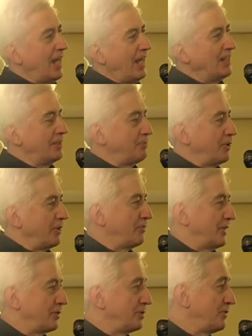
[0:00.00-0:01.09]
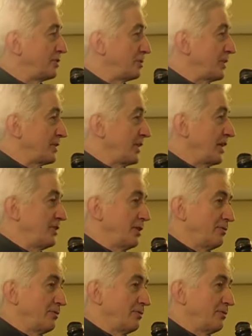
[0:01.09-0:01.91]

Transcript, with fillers: anni, poi hanno fatto diviso per 10,